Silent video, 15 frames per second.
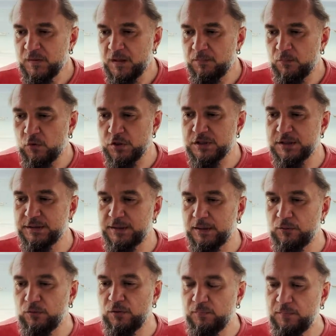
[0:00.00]
Может ли
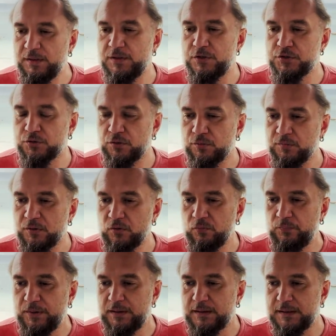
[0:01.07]
такое быть, что мы
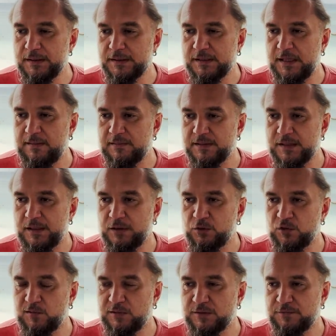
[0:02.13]
купили кристалл за
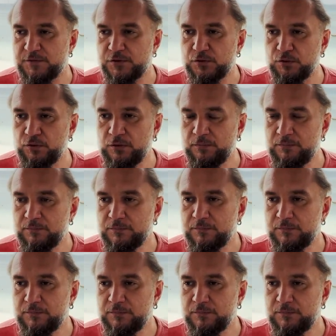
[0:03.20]
долларов 100,